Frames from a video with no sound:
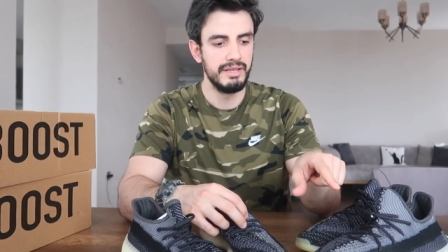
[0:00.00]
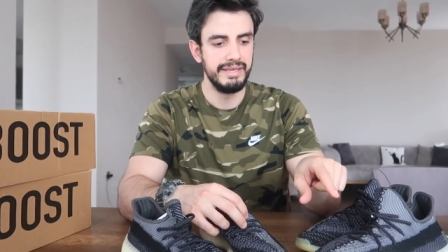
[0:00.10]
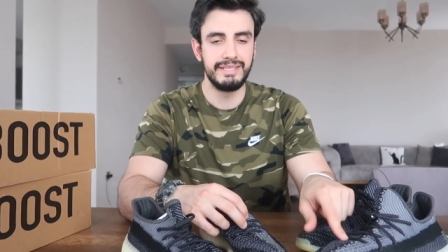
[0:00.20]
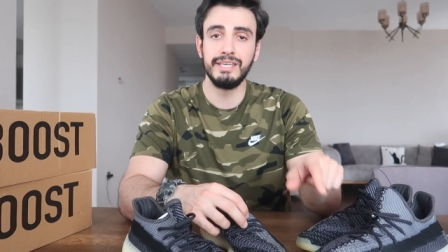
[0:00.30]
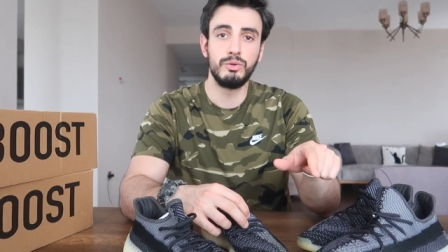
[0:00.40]

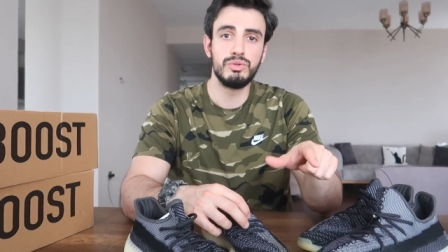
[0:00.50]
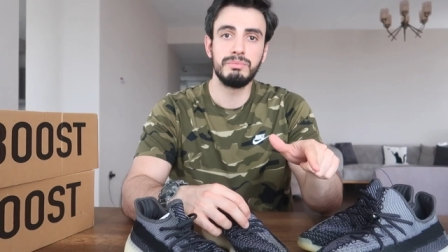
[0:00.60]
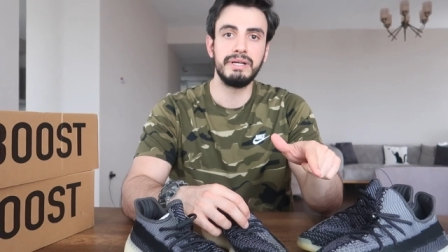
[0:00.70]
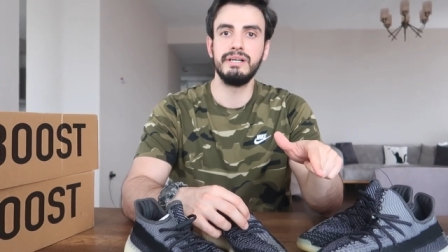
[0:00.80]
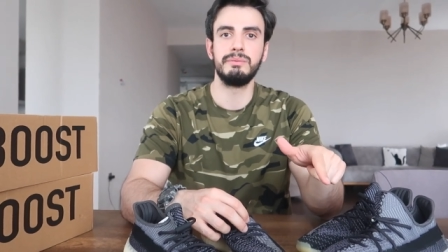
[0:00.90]
2.200'e
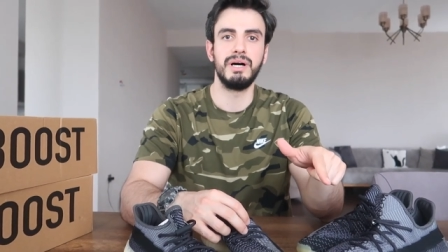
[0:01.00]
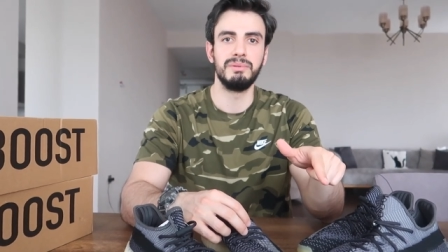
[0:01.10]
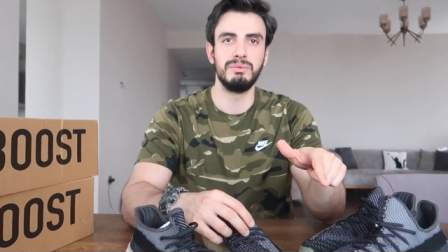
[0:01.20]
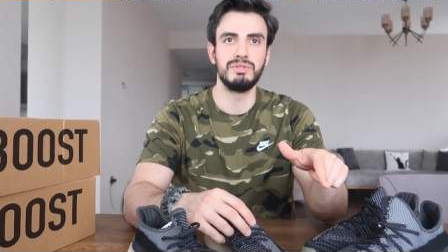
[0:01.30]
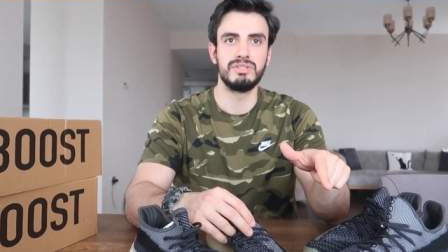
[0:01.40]
bırakırım abi
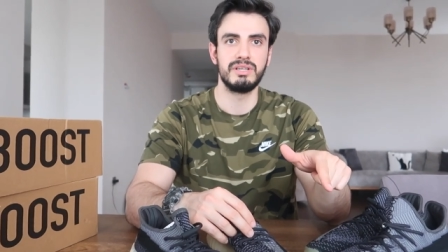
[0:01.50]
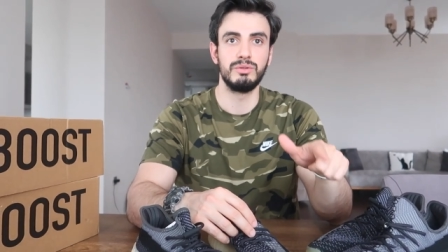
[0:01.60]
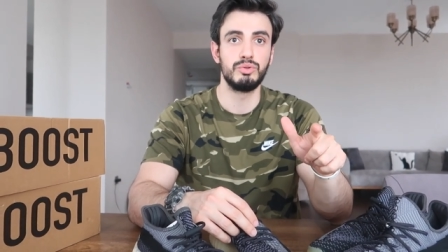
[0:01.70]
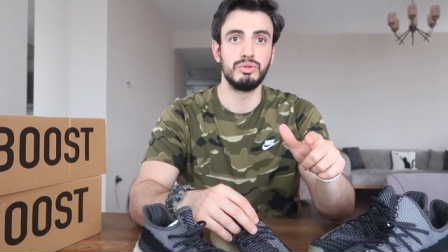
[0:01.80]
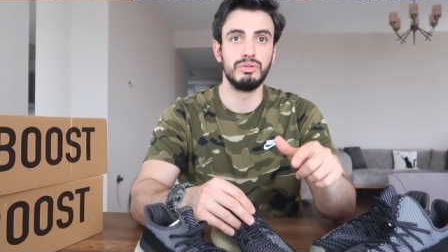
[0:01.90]
Tabii
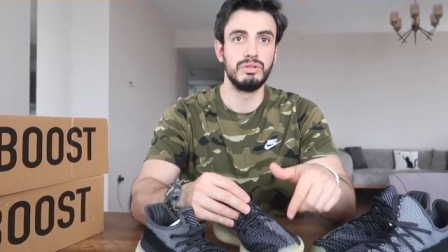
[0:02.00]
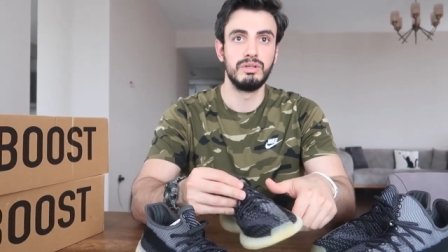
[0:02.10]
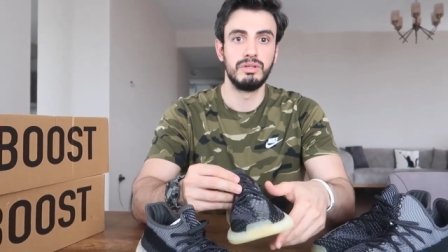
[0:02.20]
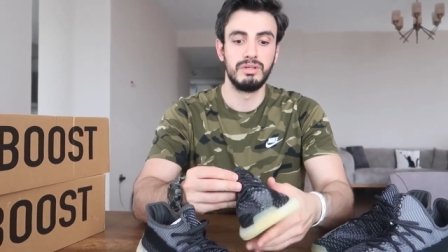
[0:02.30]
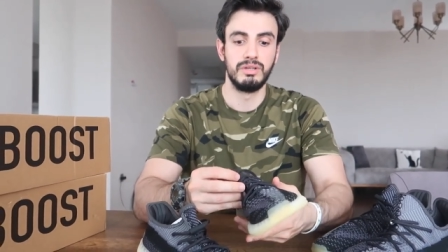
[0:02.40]
pandemi
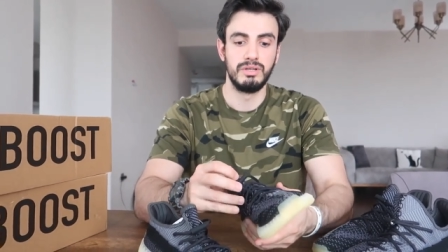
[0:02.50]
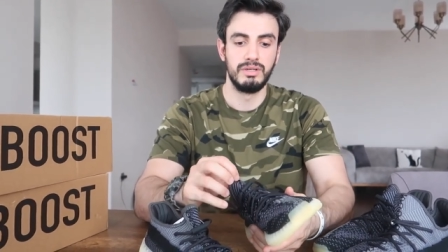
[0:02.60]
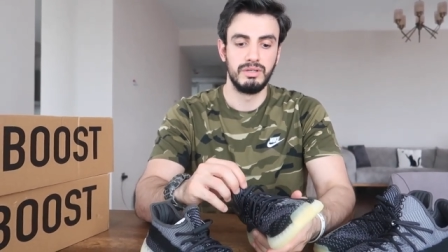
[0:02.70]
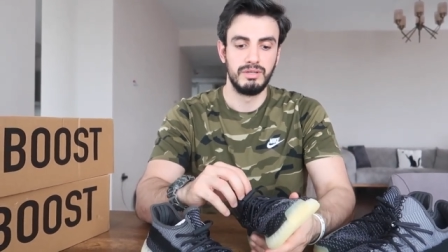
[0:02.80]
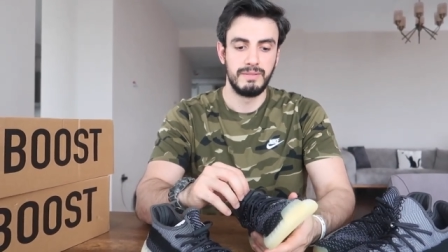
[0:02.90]
zamanı
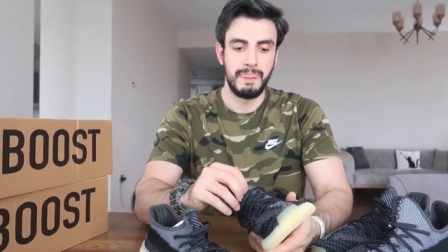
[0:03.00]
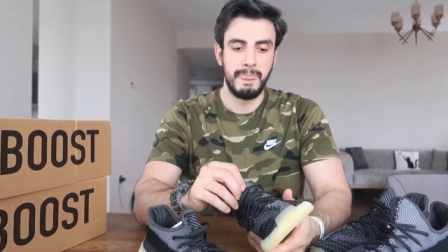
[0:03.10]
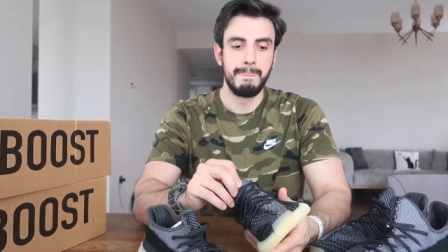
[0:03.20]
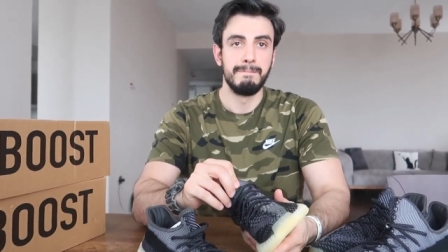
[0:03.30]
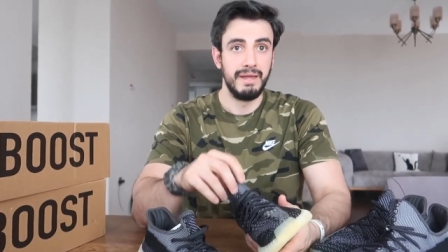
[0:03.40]
almak
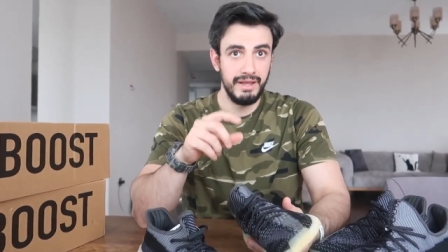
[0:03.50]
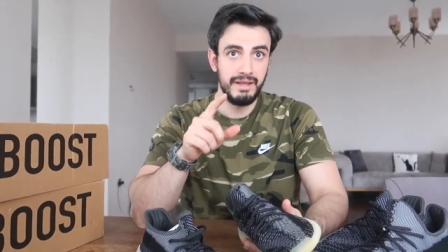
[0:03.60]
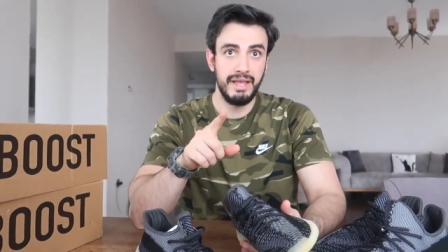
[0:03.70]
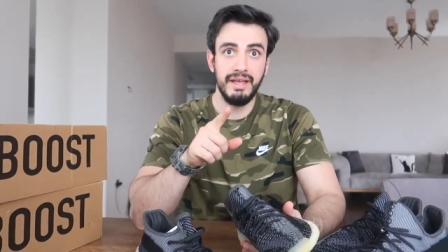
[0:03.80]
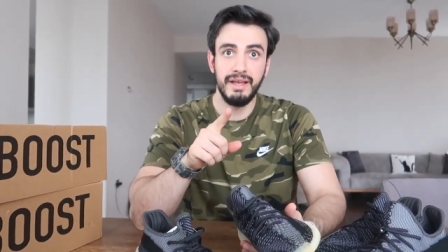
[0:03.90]
istiyordun da
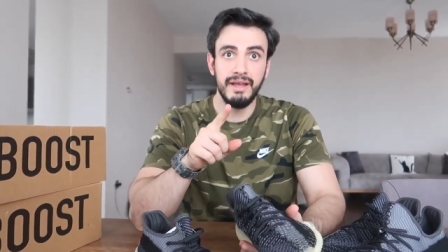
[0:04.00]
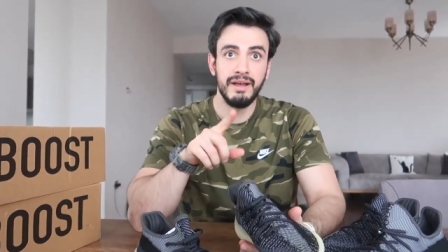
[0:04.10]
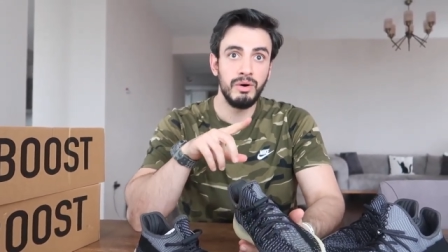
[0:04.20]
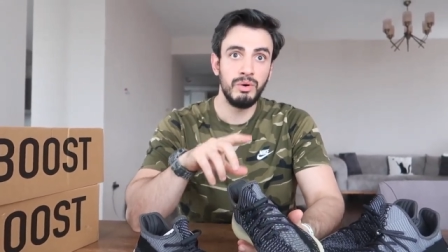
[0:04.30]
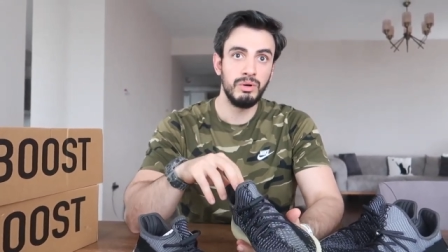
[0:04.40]

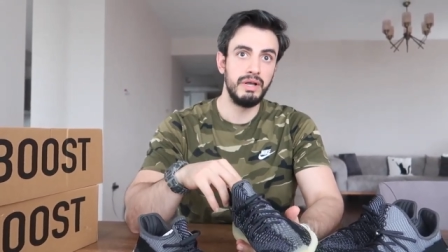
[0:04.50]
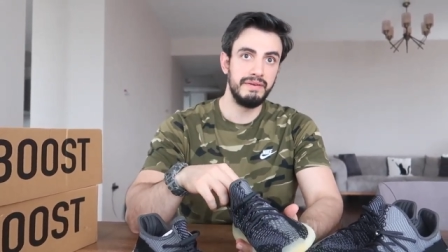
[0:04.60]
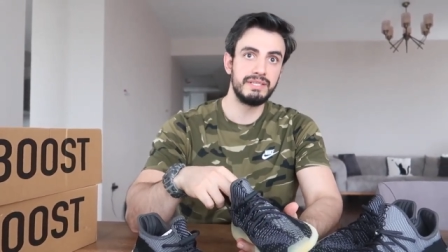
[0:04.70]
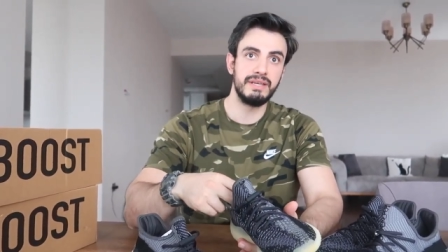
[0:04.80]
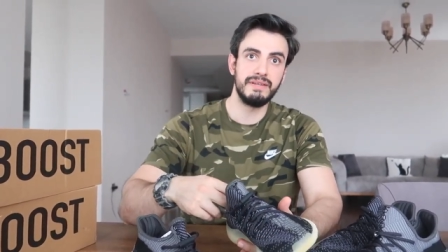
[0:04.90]
gidiyordu o,
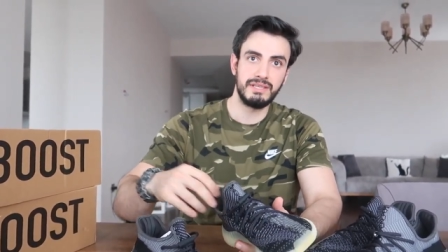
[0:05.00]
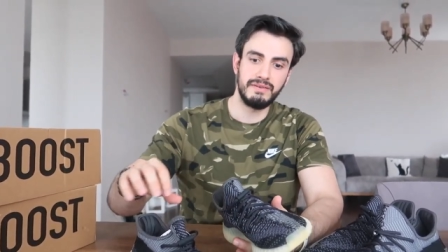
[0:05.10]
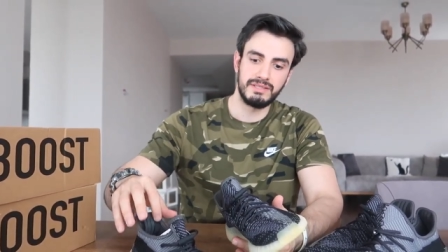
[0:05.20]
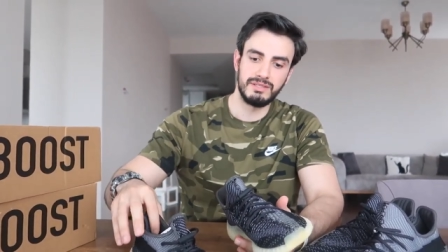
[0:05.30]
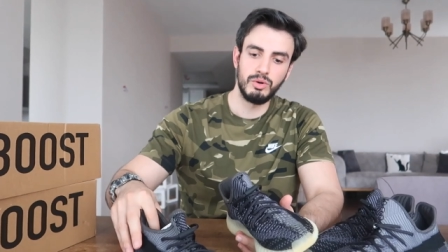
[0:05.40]
falan. Evet evet evet.